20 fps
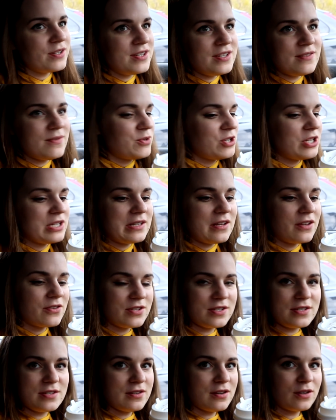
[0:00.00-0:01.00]
Здесь вообще
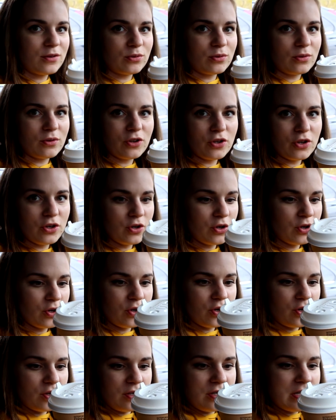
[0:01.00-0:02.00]
сладости нету.
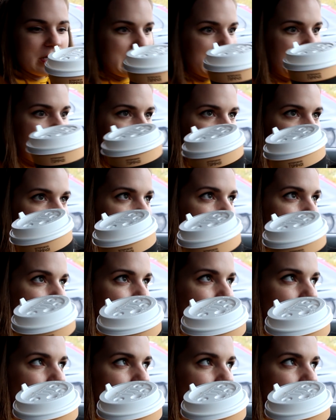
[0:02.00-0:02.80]
Не сладкий,